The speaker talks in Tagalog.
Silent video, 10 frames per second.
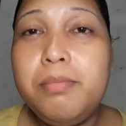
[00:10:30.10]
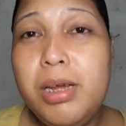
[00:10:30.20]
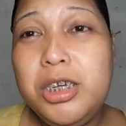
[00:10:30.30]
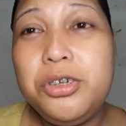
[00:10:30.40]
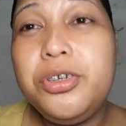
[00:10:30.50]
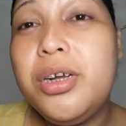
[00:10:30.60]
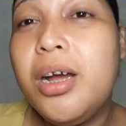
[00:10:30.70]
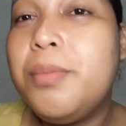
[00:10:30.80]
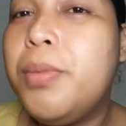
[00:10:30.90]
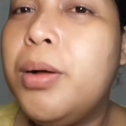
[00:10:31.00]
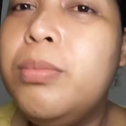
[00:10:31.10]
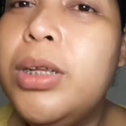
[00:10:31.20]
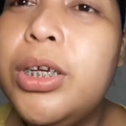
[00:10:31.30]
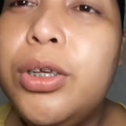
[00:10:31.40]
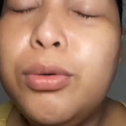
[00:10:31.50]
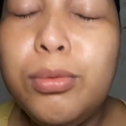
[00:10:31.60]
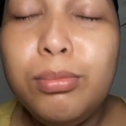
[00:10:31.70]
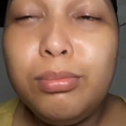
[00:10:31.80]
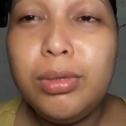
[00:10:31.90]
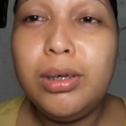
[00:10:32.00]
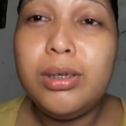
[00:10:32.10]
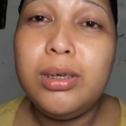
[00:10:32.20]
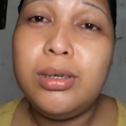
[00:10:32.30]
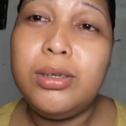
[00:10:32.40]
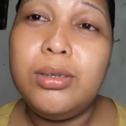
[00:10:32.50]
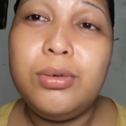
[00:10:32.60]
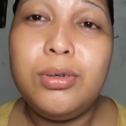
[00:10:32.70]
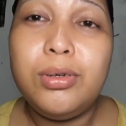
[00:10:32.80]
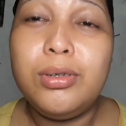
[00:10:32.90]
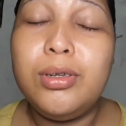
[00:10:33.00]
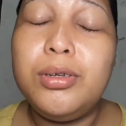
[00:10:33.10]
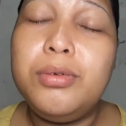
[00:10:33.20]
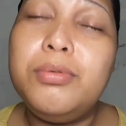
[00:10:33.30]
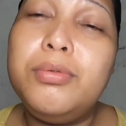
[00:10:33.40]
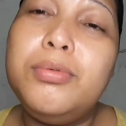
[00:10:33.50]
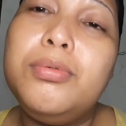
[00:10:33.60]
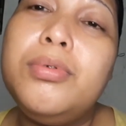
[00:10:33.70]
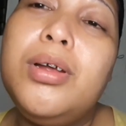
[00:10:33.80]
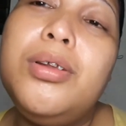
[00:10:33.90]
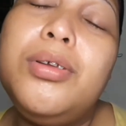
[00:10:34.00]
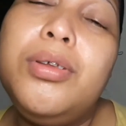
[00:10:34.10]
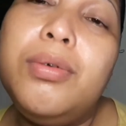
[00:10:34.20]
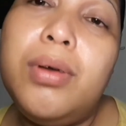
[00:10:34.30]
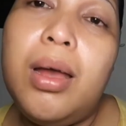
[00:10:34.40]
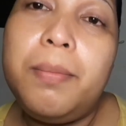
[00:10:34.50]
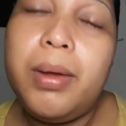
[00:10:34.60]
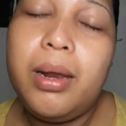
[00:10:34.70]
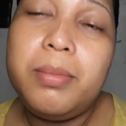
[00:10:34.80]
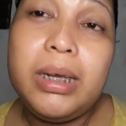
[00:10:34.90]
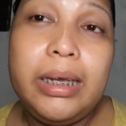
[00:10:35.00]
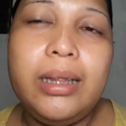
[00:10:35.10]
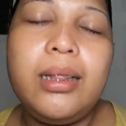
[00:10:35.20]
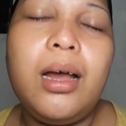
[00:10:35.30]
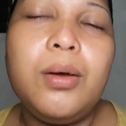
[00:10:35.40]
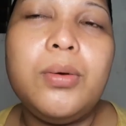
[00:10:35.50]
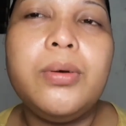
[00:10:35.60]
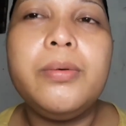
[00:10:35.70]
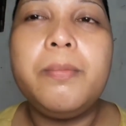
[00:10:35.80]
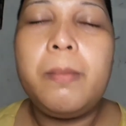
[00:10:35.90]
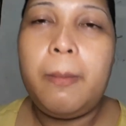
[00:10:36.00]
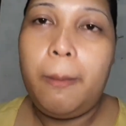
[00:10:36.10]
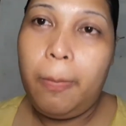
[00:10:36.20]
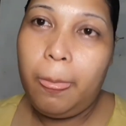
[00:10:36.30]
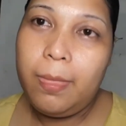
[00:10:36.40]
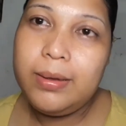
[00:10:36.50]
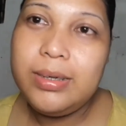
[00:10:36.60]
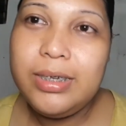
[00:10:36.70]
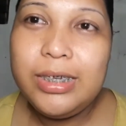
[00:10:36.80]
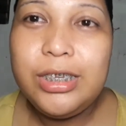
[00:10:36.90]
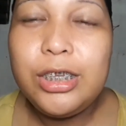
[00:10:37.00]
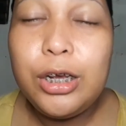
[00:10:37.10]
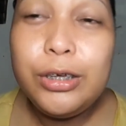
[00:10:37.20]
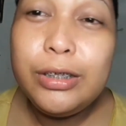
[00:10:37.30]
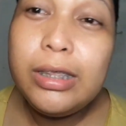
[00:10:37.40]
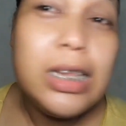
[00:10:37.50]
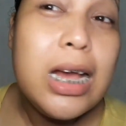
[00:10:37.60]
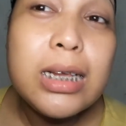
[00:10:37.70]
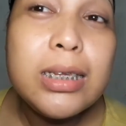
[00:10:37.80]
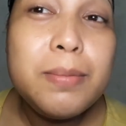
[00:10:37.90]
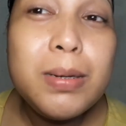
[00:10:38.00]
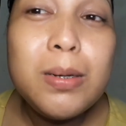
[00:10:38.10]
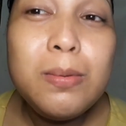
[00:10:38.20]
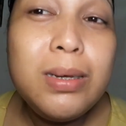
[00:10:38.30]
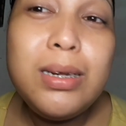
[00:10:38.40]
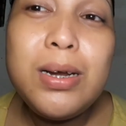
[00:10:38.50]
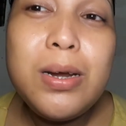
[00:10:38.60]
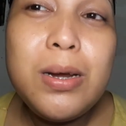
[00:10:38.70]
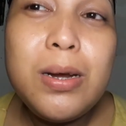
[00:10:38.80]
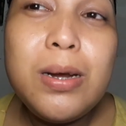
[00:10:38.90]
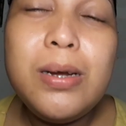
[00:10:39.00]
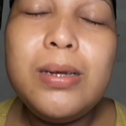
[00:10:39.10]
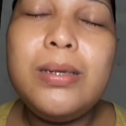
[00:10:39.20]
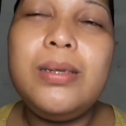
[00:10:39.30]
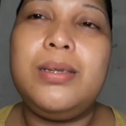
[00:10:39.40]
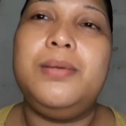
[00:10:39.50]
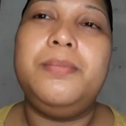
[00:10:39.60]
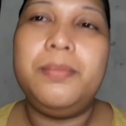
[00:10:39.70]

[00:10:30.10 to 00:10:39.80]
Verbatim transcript: make sure naka-public yung mga social, ah, yung ano nyo ha, para makita ko. So, good luck sa mga winners!